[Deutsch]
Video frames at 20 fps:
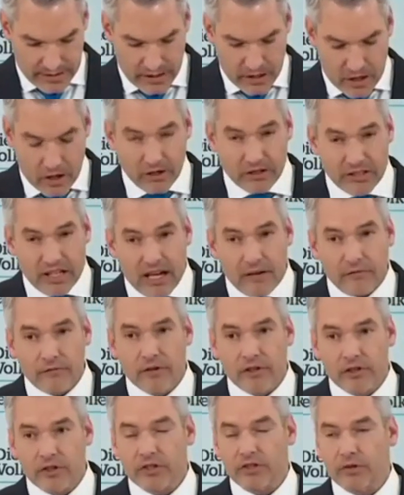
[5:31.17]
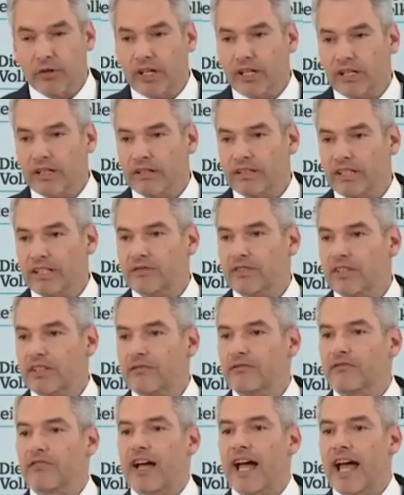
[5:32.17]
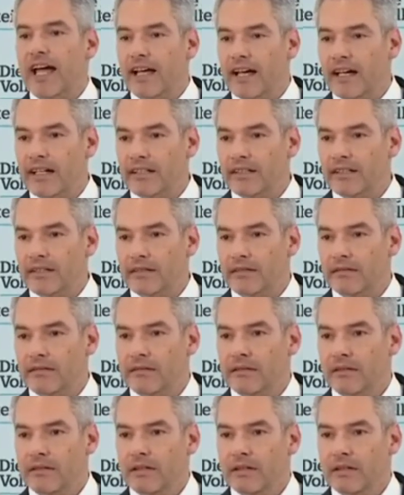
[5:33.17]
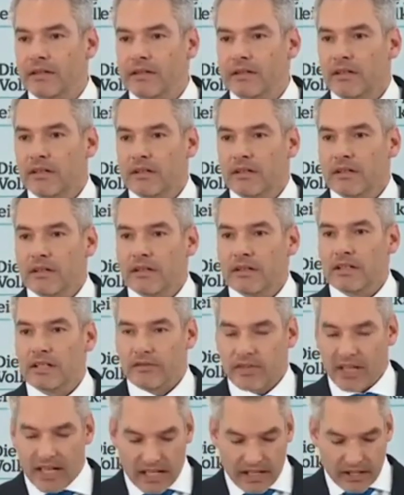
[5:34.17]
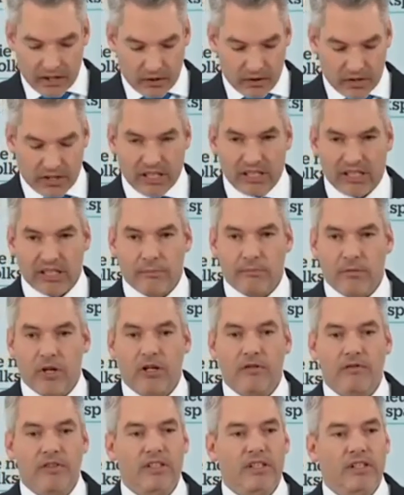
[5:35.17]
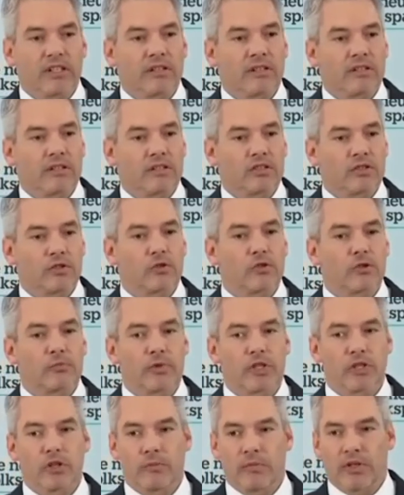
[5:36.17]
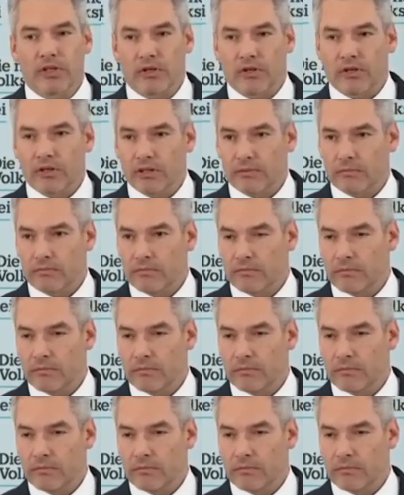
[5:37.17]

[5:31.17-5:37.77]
auch dafür zu sorgen, dass wir die Freiheit, die wir alle so sehr lieben, auch wieder zurückbekommen können.